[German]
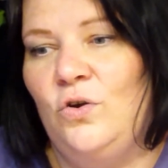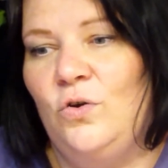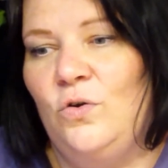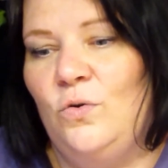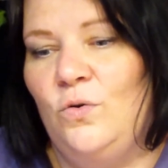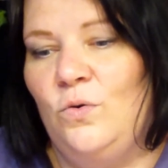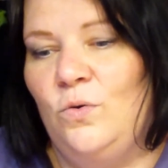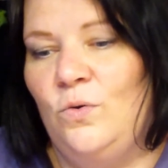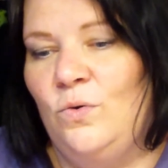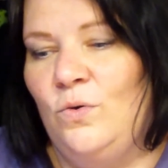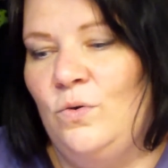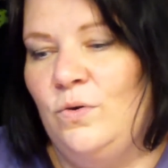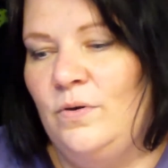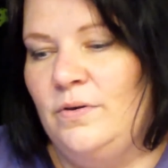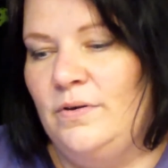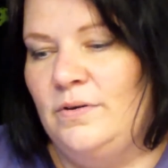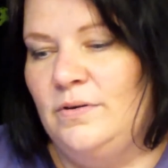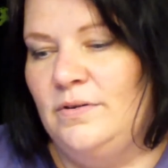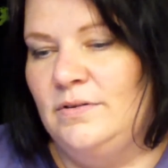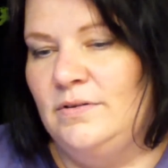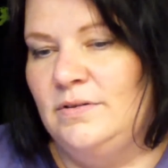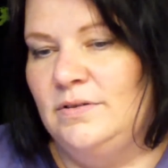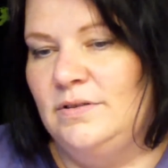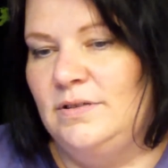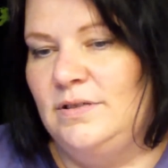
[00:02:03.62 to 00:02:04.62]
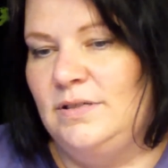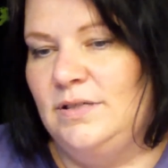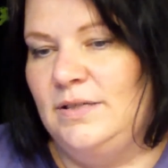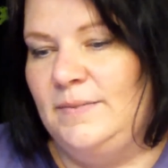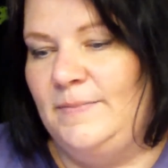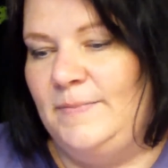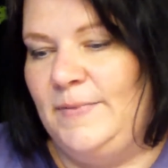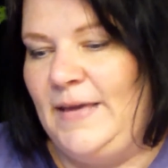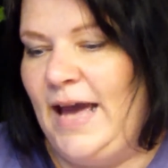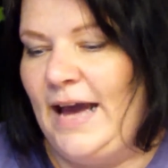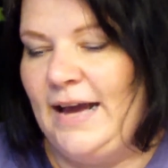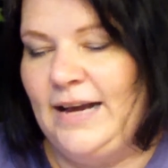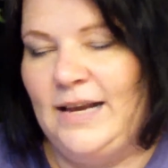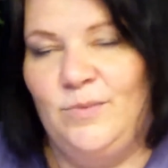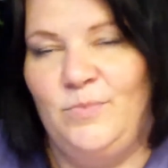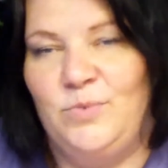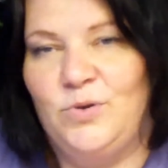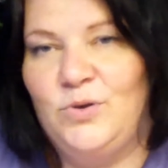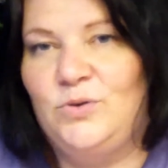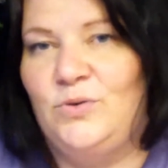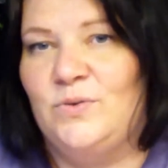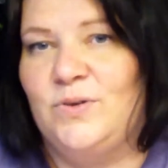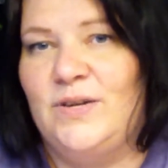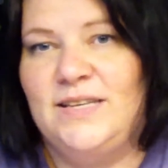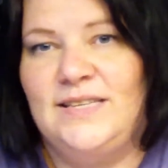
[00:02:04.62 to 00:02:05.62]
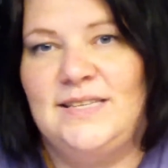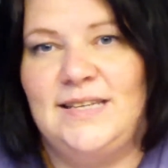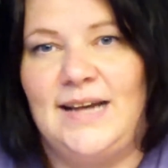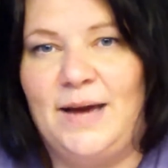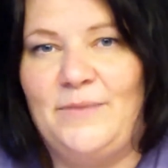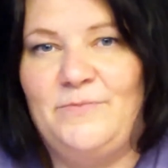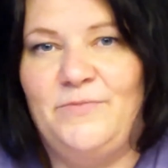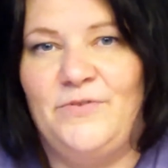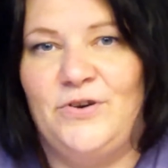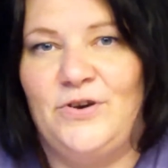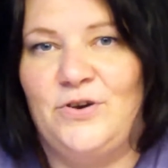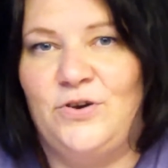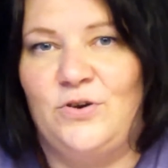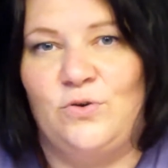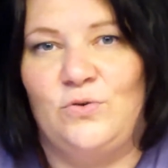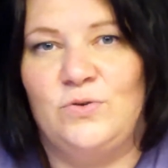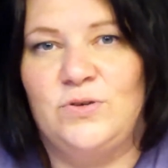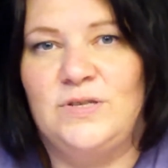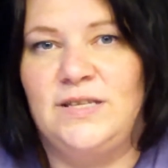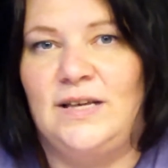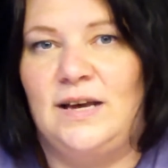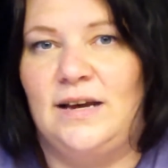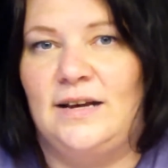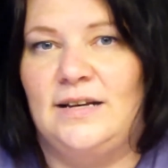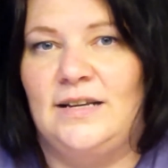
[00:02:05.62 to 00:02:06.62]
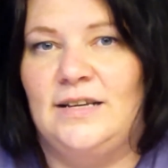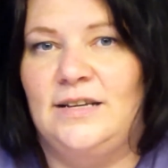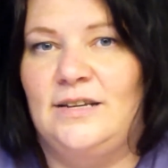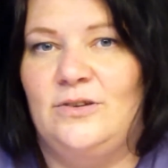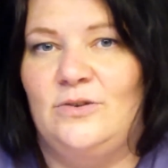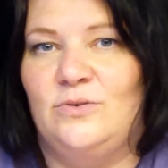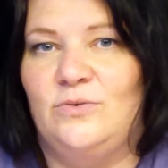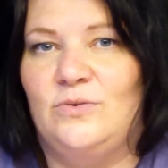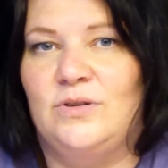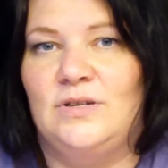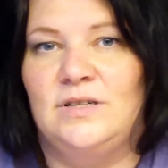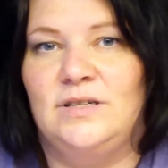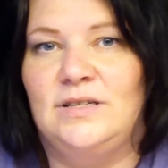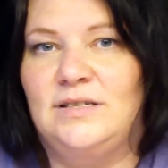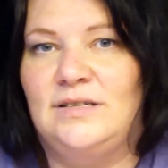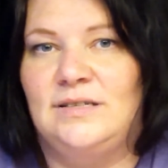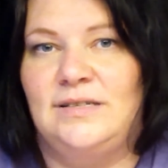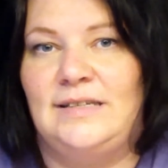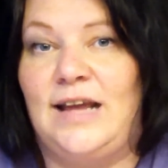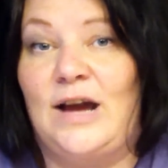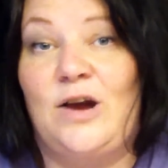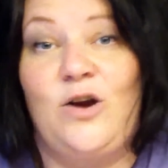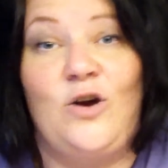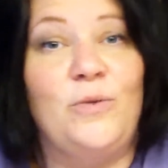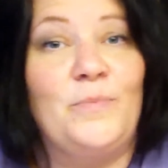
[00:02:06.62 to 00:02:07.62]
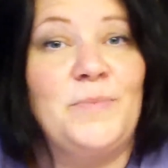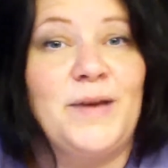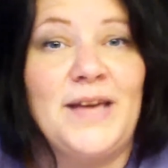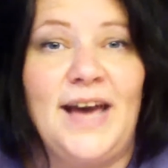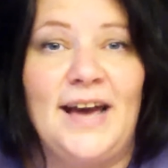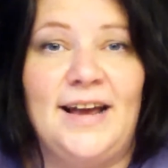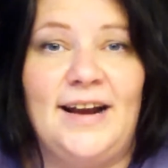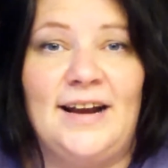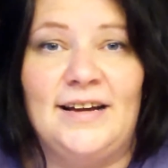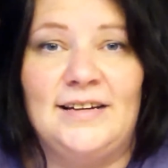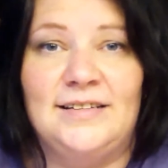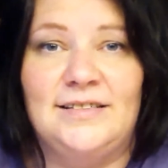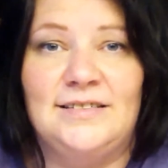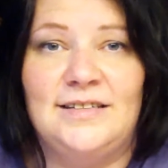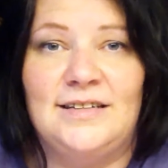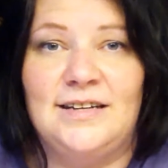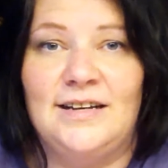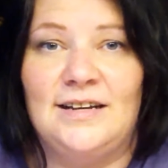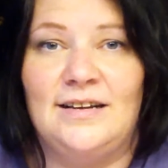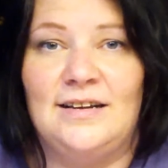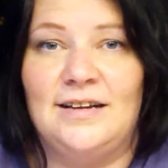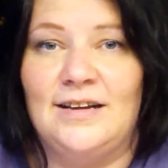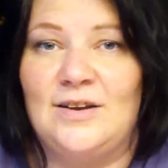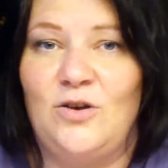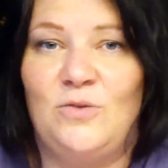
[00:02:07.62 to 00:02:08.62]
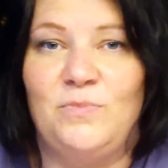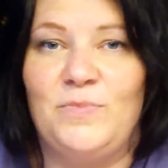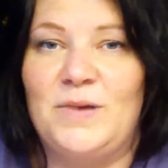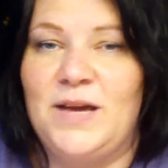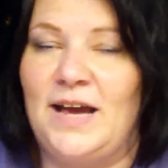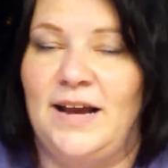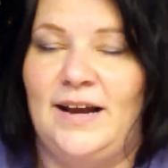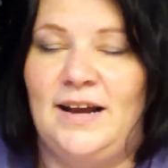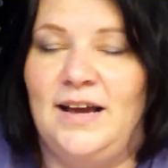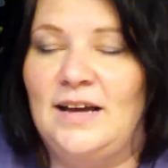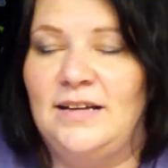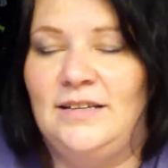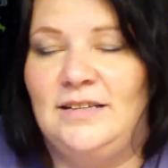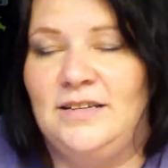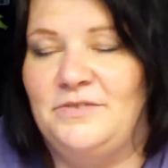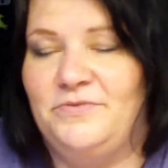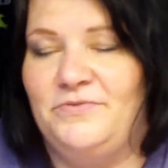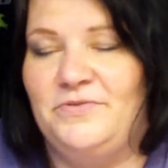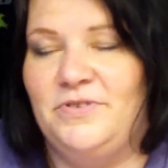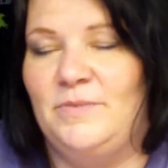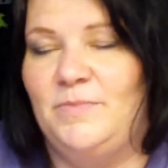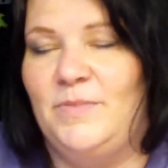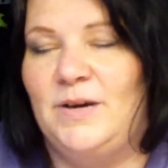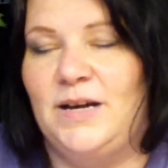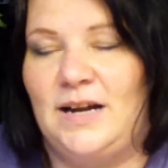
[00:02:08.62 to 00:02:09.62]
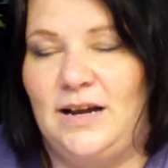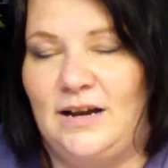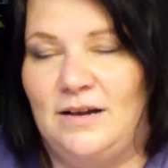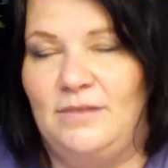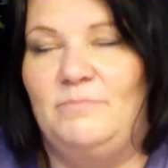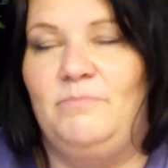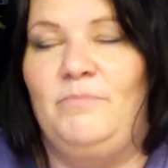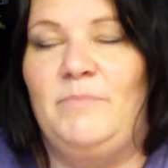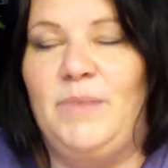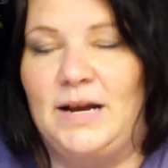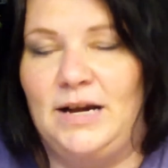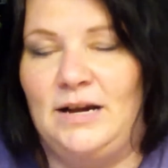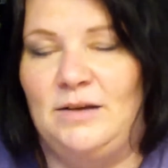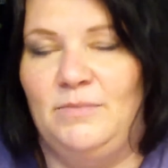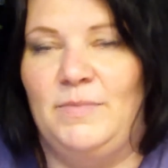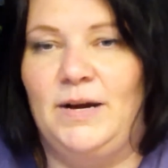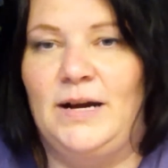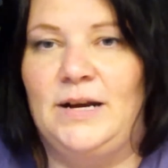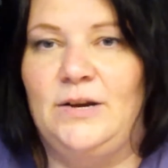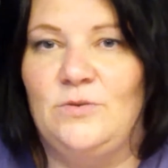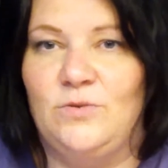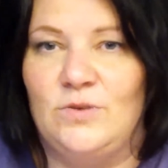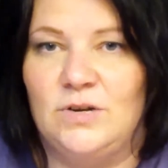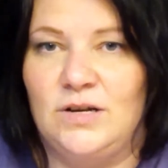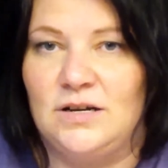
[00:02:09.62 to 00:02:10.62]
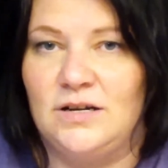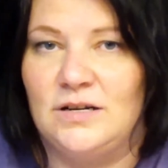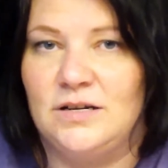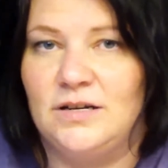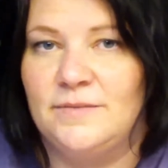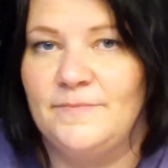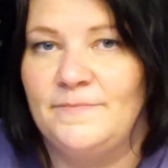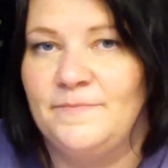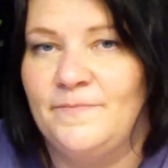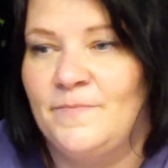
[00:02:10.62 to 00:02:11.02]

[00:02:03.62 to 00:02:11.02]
Und ja, die Produkte sind einfach großartig und da kommt, kein anderer, kommt keine andere Firma ran, meiner Meinung nach.